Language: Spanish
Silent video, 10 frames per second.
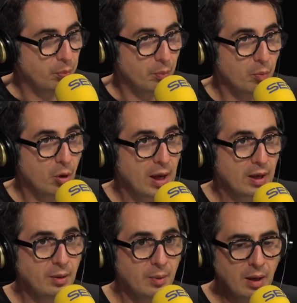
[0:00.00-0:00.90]
mm, boca
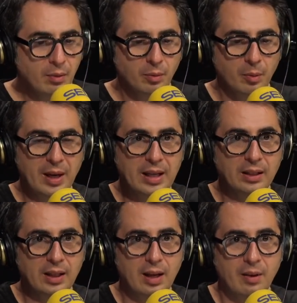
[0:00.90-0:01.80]
arriba.
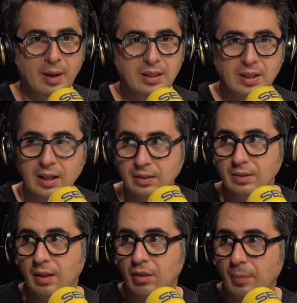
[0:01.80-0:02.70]
Imagínate que la base
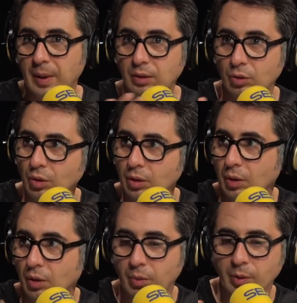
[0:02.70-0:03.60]
es de cemento y
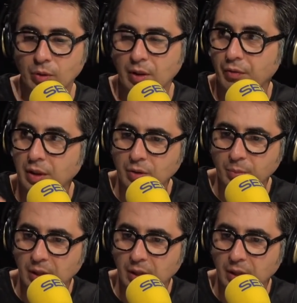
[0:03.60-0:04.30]
cuando el cemento está fresco,